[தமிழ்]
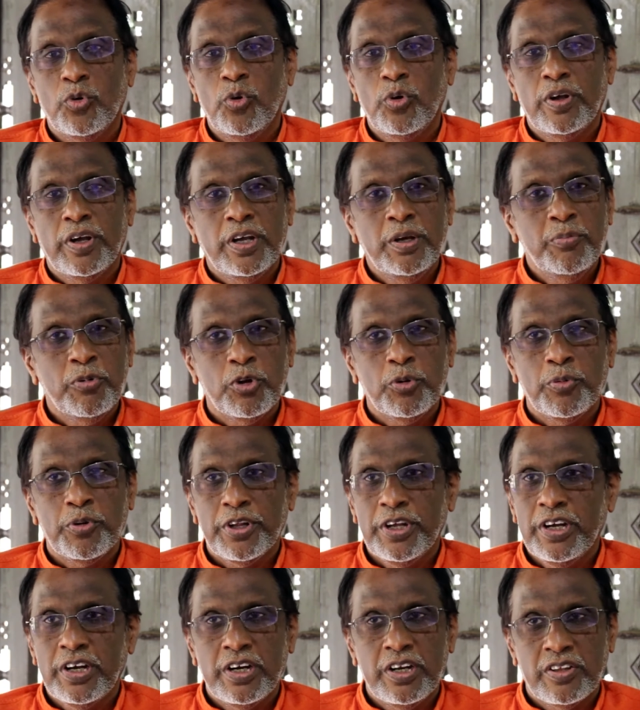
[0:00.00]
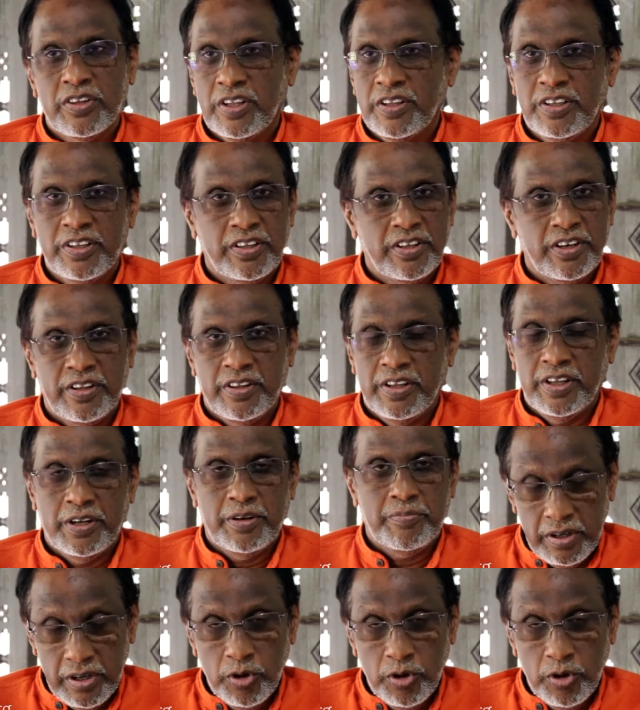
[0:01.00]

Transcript: சொல்கையும் ஒரு முறை எங்களை சந்தித்திருந்தார்